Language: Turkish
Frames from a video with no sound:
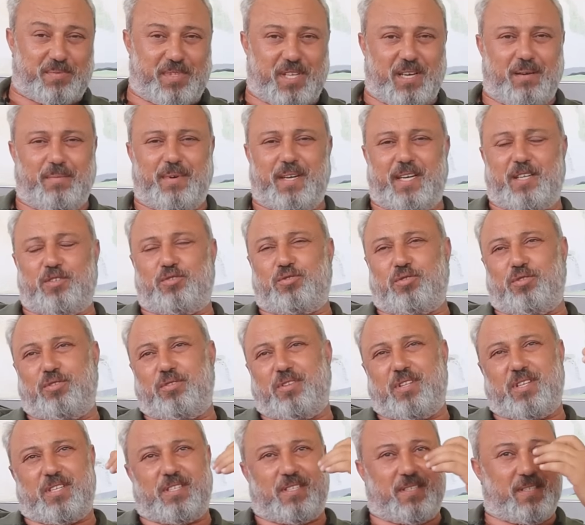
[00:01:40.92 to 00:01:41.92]
mi diye bana
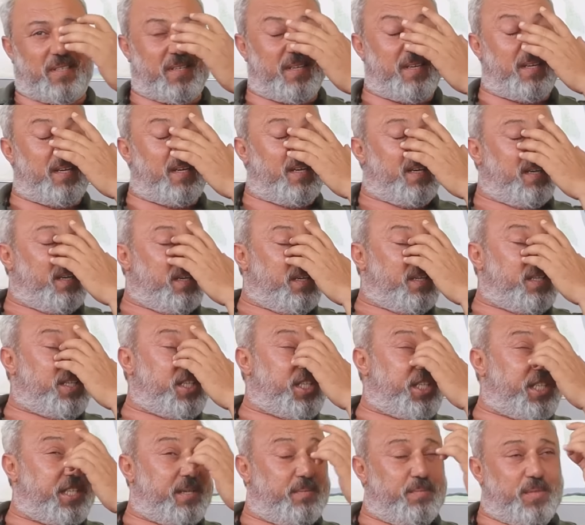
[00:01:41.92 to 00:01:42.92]
soruyorlar.
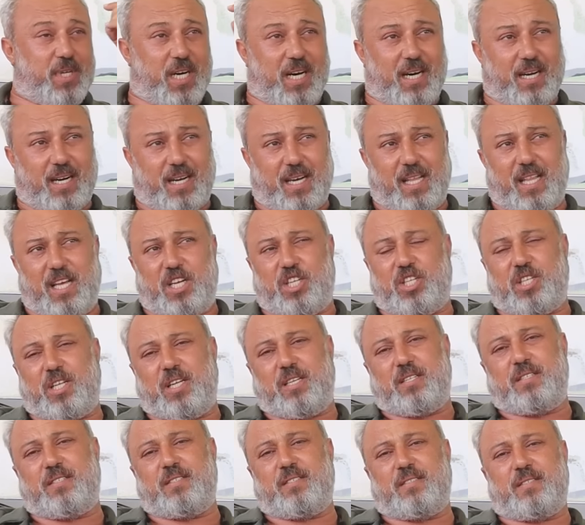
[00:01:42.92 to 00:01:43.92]
Şimdi
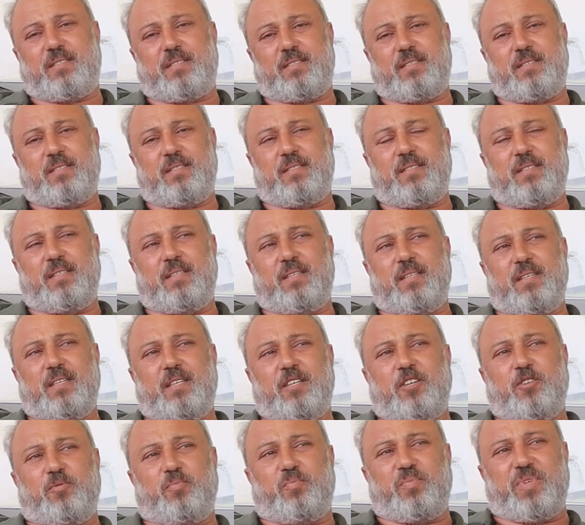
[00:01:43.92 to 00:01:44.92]
arkadaşlar
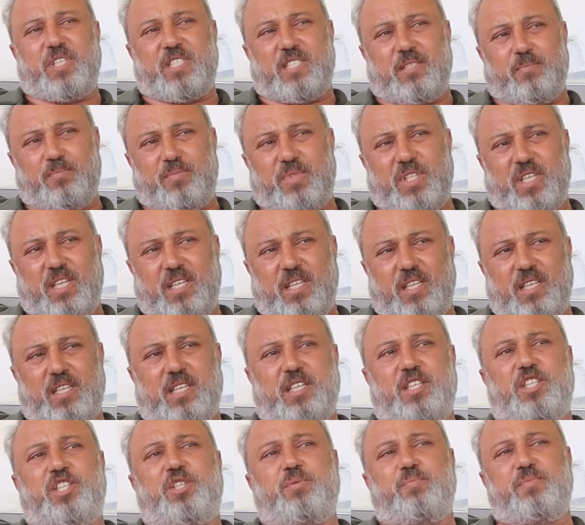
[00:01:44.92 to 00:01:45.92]
bizim din
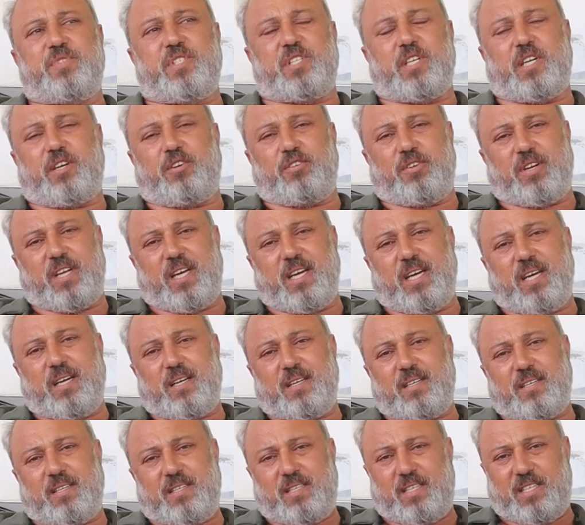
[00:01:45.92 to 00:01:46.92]
inanışımıza göre
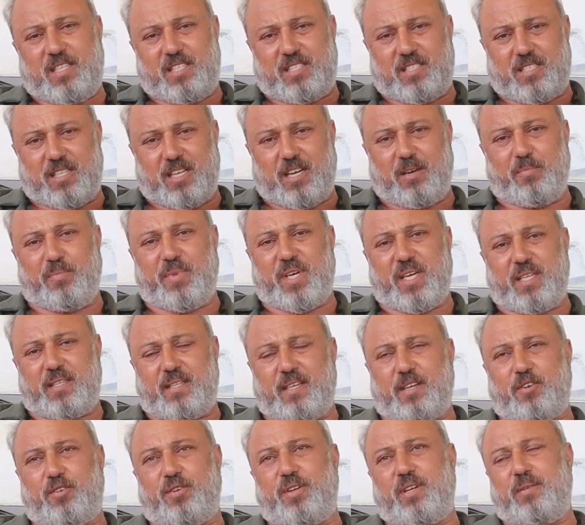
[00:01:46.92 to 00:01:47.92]

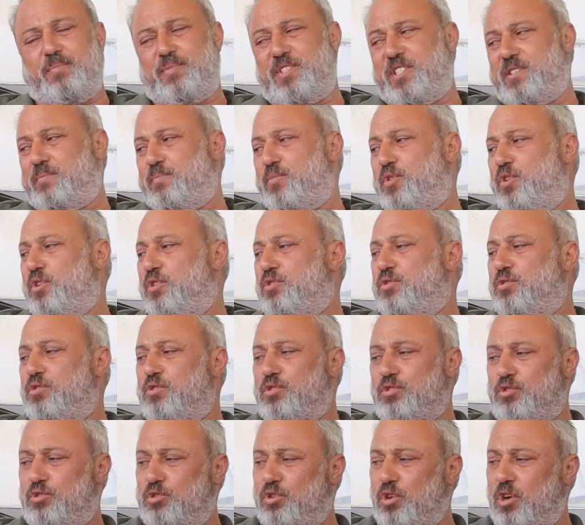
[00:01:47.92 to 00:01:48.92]
İslamiyet'e göre bizim
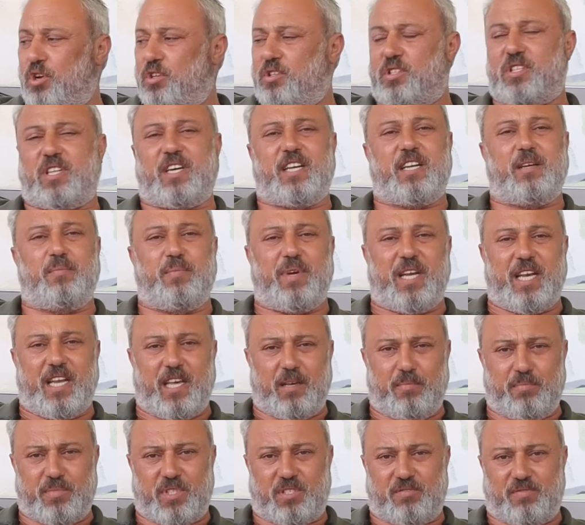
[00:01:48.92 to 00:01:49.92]
biliyorsunuz dört tane
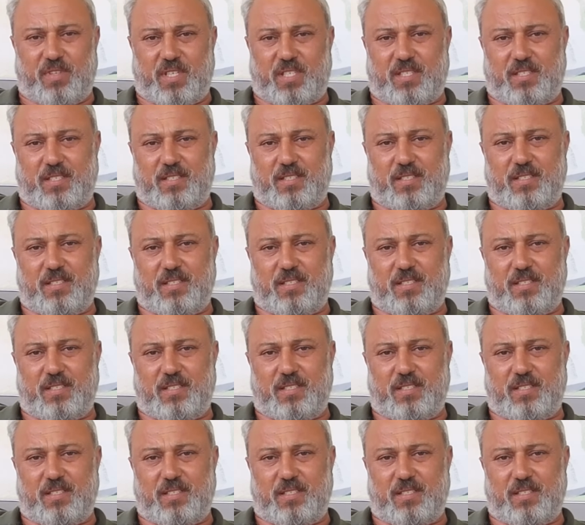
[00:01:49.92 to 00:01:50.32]
meleğimiz var.